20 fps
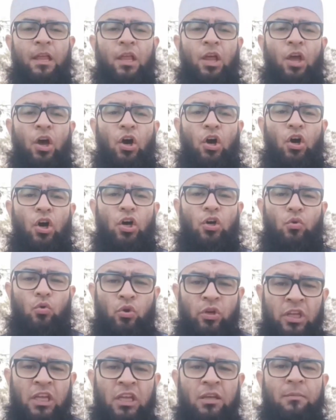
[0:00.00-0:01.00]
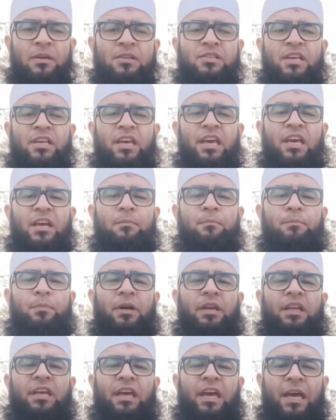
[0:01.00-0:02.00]
और उन्हीं में से एक बड़ी
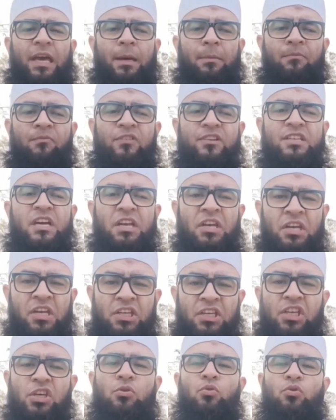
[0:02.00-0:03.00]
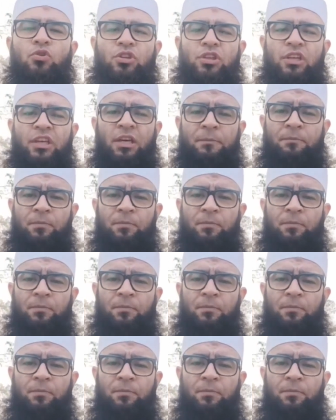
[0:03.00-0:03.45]
अहम वजह नेकी होती है